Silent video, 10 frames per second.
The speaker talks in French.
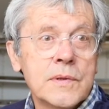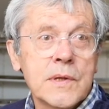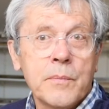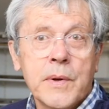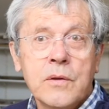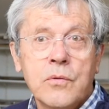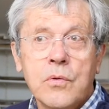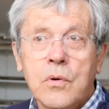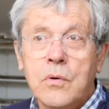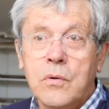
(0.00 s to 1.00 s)
Sans
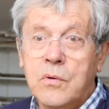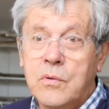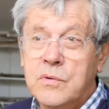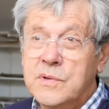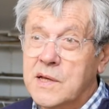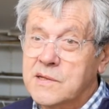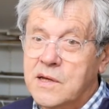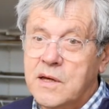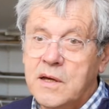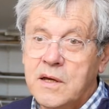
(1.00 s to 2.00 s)
peinture, euh, ça
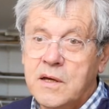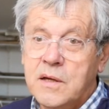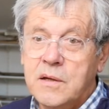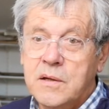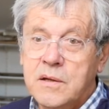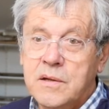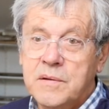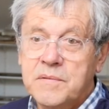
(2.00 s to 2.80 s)
serait